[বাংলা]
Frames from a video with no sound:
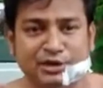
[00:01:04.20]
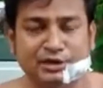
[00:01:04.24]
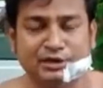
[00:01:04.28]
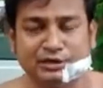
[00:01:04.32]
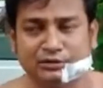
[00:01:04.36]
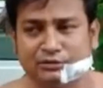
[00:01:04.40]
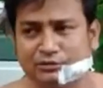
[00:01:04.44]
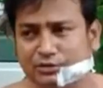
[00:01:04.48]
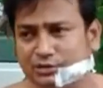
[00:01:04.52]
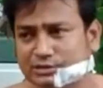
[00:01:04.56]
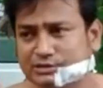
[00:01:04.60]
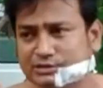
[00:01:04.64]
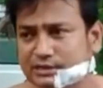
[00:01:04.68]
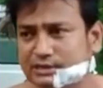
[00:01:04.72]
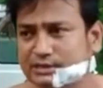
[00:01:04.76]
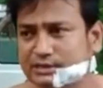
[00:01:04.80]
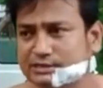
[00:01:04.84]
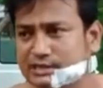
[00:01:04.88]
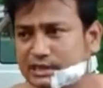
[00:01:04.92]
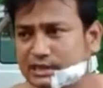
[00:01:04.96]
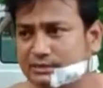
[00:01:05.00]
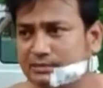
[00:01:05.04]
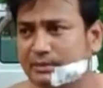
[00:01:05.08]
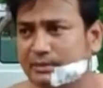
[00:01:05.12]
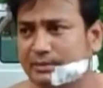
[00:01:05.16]
নিয়ে করেছে
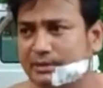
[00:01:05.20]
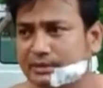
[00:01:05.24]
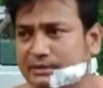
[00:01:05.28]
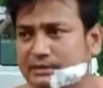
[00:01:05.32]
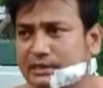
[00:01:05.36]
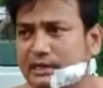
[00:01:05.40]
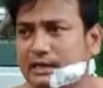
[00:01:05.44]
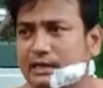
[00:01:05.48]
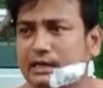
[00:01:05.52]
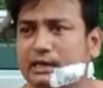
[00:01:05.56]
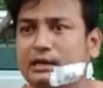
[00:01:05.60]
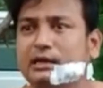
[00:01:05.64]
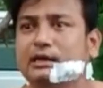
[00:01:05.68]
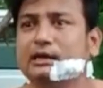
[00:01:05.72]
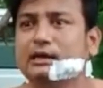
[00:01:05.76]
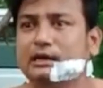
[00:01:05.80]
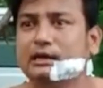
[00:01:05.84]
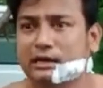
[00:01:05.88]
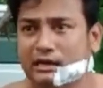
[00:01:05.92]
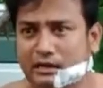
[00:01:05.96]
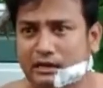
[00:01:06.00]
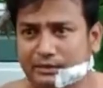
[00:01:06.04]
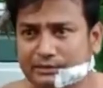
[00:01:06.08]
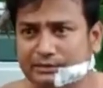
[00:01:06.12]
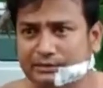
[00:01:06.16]
সেই ব্যাপারটা
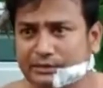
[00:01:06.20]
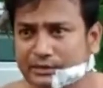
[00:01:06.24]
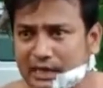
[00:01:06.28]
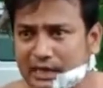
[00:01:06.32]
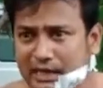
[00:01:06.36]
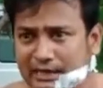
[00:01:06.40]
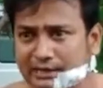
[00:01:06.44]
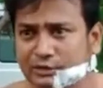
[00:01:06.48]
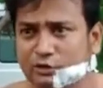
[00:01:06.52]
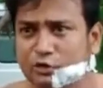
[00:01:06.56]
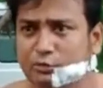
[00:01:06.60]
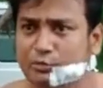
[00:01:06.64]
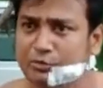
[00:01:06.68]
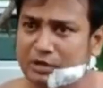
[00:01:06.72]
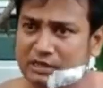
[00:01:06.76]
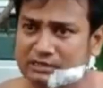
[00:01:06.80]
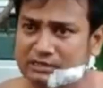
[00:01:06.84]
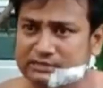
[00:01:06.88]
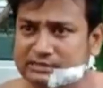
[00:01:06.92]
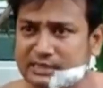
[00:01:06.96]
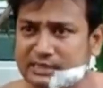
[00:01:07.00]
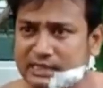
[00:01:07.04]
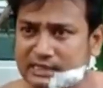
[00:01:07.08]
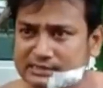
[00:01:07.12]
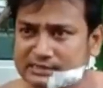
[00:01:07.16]
আমাদের আইনের উপর
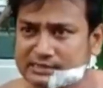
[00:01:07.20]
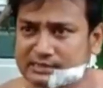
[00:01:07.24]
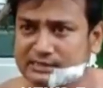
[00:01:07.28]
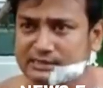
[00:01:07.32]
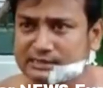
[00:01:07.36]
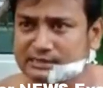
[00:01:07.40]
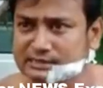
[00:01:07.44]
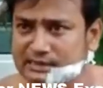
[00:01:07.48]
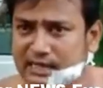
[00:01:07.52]
আস্থা আছে